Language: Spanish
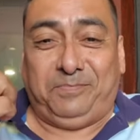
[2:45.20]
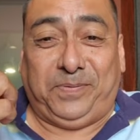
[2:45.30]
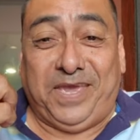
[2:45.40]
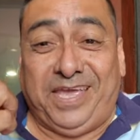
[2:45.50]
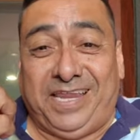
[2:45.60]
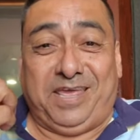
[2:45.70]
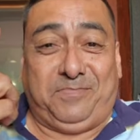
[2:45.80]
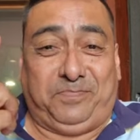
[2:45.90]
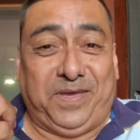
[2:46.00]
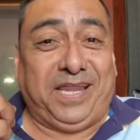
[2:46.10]

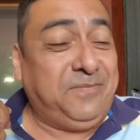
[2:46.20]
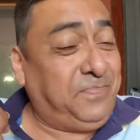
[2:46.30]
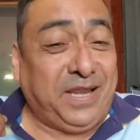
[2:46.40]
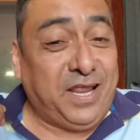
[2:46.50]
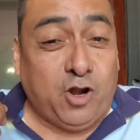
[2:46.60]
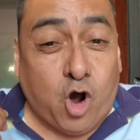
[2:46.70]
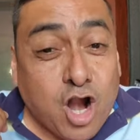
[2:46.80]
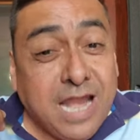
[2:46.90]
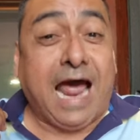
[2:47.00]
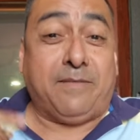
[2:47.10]
Piri, Piri,
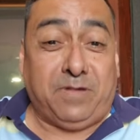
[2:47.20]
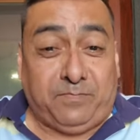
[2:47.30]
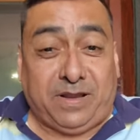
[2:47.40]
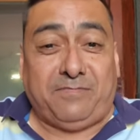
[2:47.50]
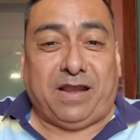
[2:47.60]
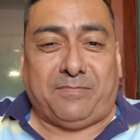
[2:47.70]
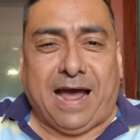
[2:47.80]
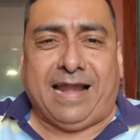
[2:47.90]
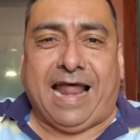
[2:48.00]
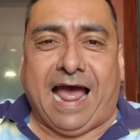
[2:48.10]
Pirinola, mi prima
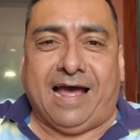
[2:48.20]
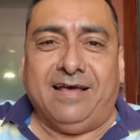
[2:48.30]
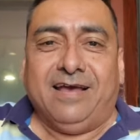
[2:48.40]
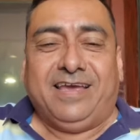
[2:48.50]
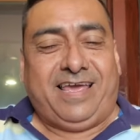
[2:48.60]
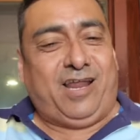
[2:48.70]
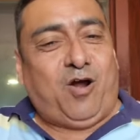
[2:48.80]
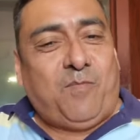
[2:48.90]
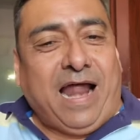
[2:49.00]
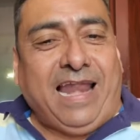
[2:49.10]
hermana. Y
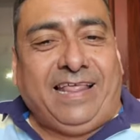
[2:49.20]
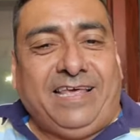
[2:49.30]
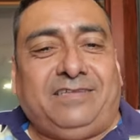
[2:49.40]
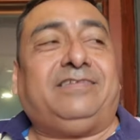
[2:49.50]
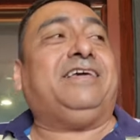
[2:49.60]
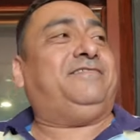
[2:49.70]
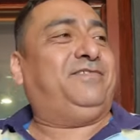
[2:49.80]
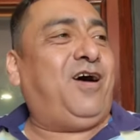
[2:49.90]
nomás le dice,